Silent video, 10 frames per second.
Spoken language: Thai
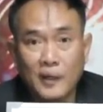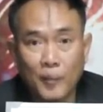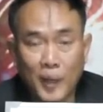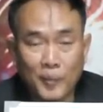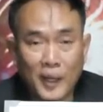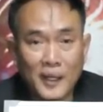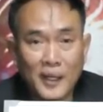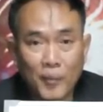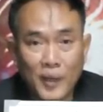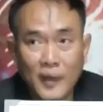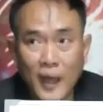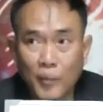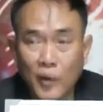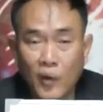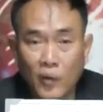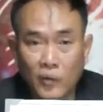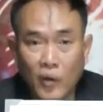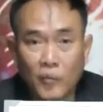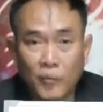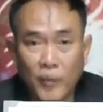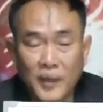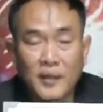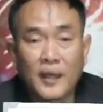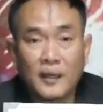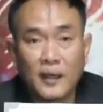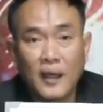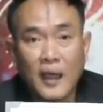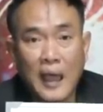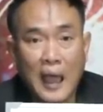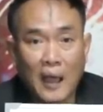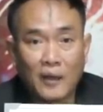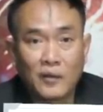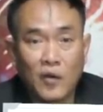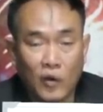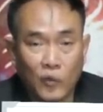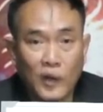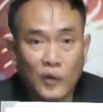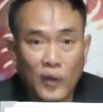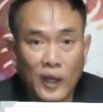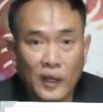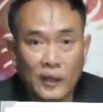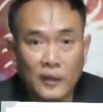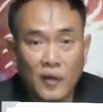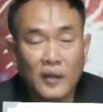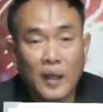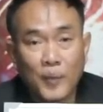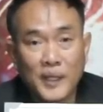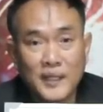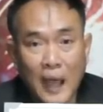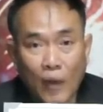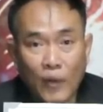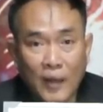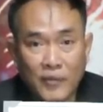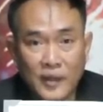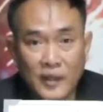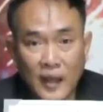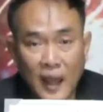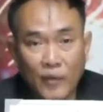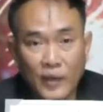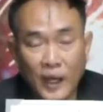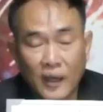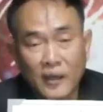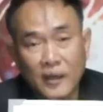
สำหรับท่านที่ยังไม่ทราบก็ลองต้องไปเช็คหาก่อนว่าตัวเองนอกจากเป็นชาวราศีแล้วเนี่ย